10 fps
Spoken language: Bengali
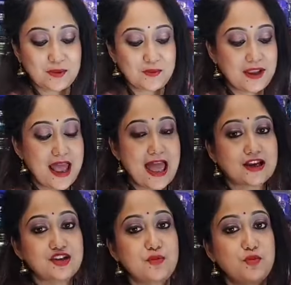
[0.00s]
রাখবেন
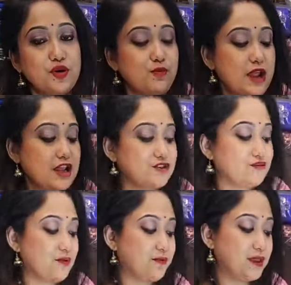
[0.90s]
এক নম্বর
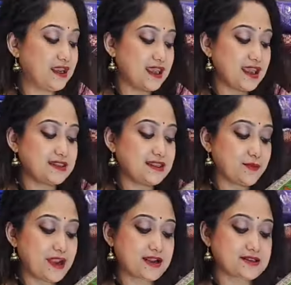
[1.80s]
প্ল্যাটফর্ম বেরিয়েই
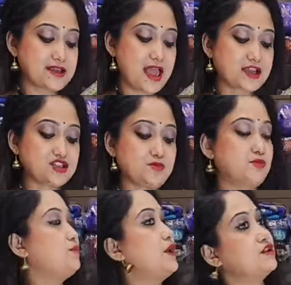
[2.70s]
দেখবেন একটা এক
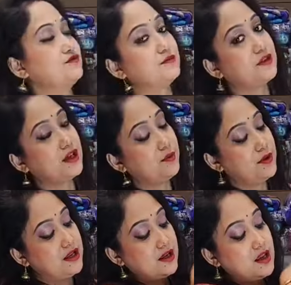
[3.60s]
নম্বর প্ল্যাটফর্ম থেকে
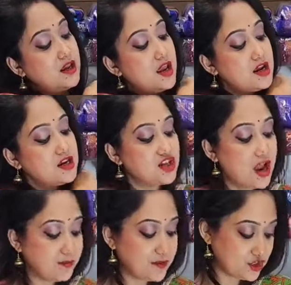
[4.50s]
বেরিয়েই সামনে